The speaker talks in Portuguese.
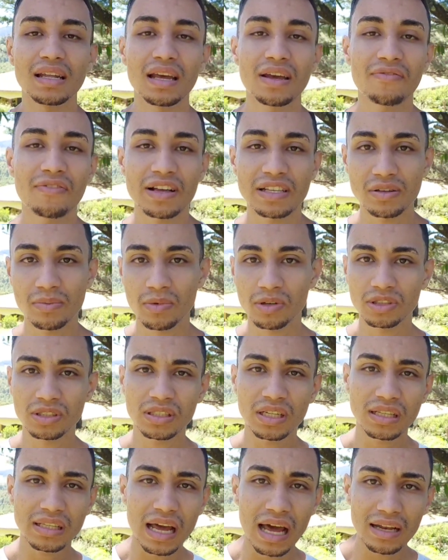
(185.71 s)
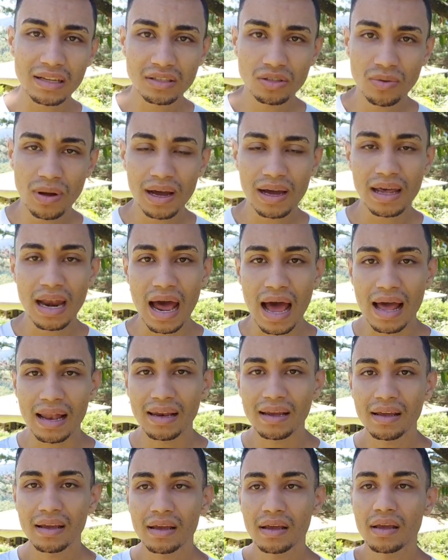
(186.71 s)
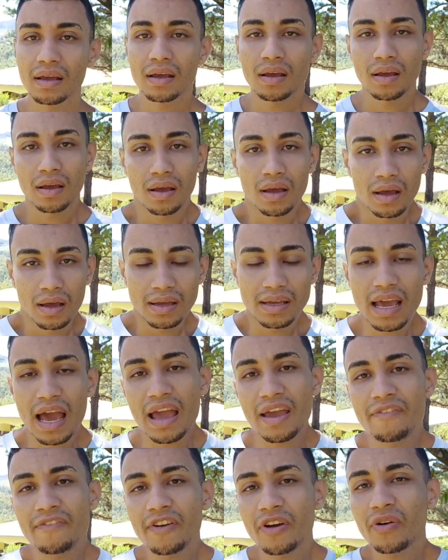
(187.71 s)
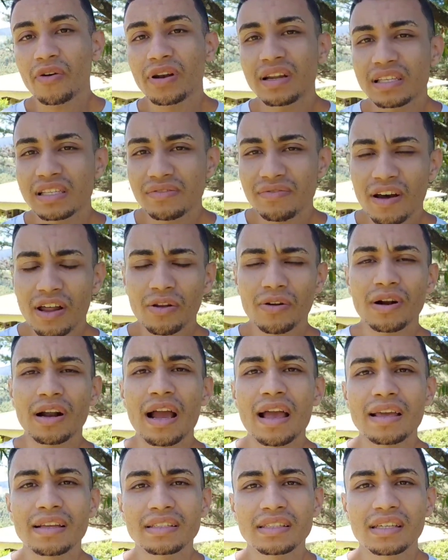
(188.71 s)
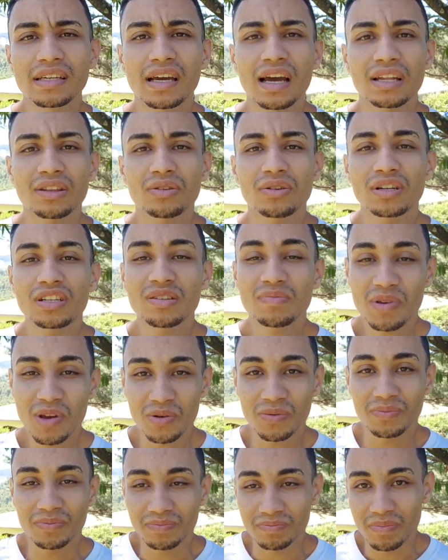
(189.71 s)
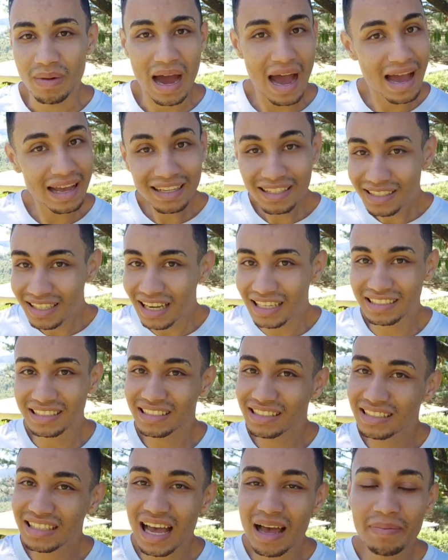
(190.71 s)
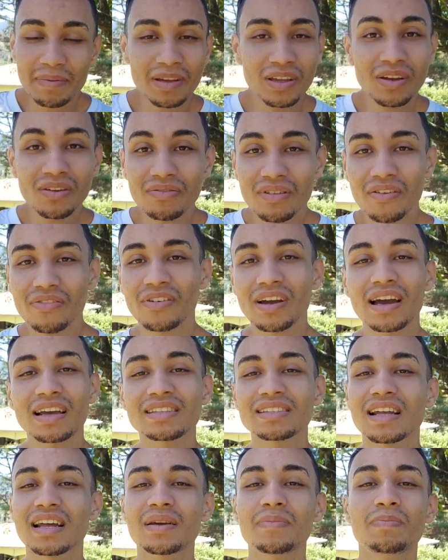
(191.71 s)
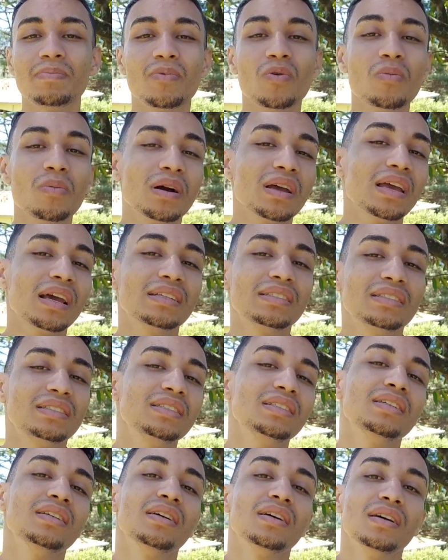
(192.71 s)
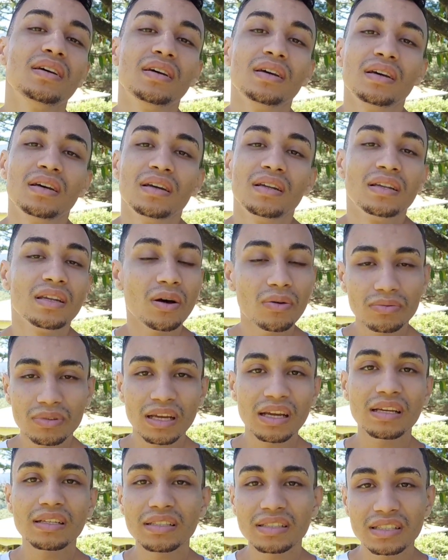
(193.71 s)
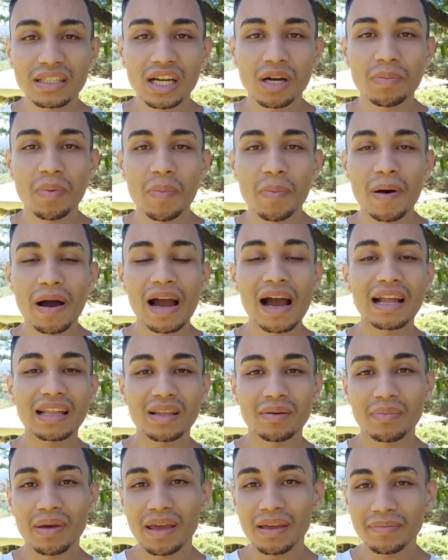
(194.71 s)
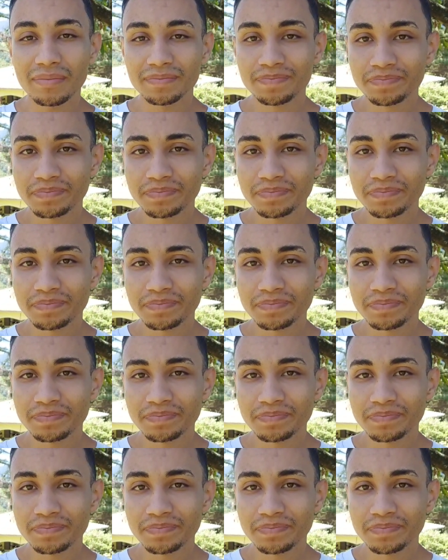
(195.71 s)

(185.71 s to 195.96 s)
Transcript: Refazer um monte de detalhes no agralho. E aí ficou nesse valor aí de 14 mil. Mas a gente sabe que não vai ficar isso daí. Uma que a gente não tem esse dinheiro para pagar também.